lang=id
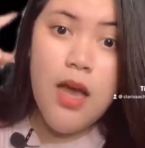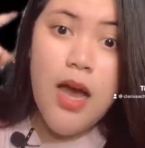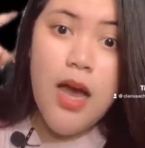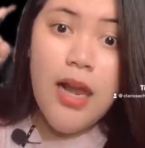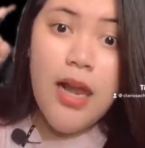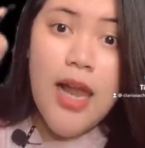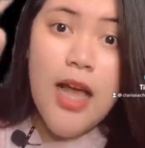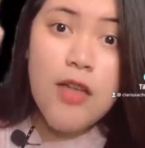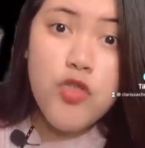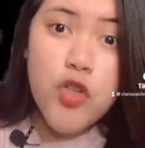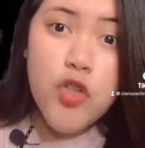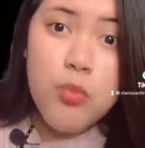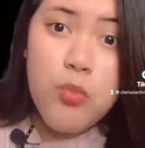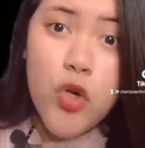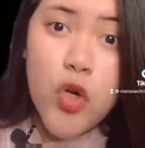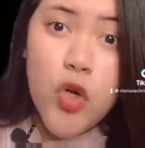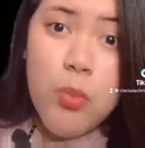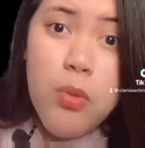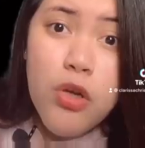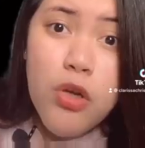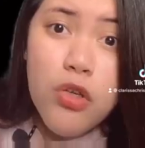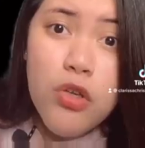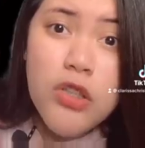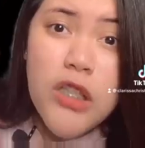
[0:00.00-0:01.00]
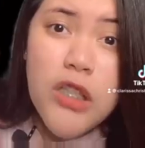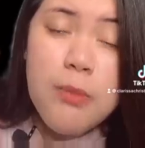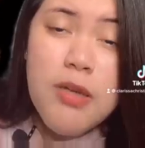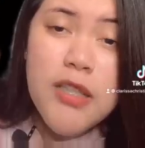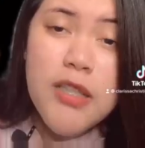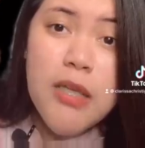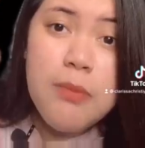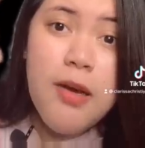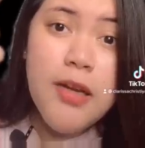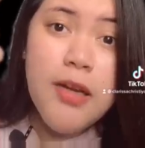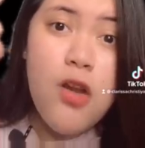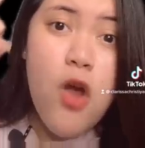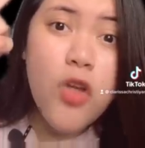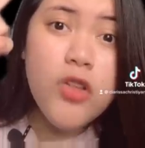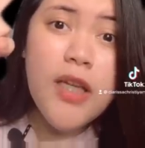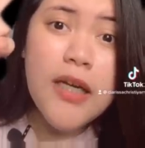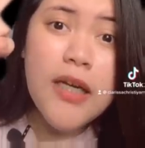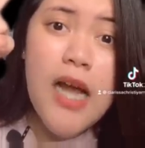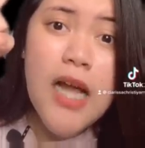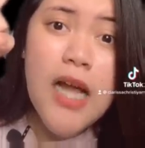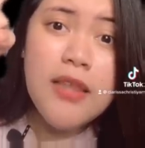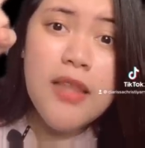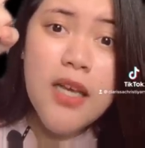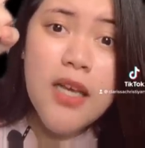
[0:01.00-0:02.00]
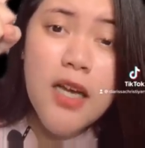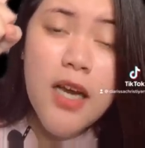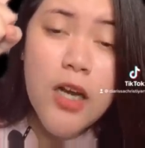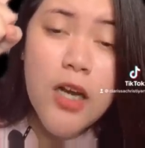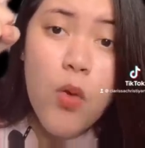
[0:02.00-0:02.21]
langsung buru-buru tiba-tiba dokter datang ke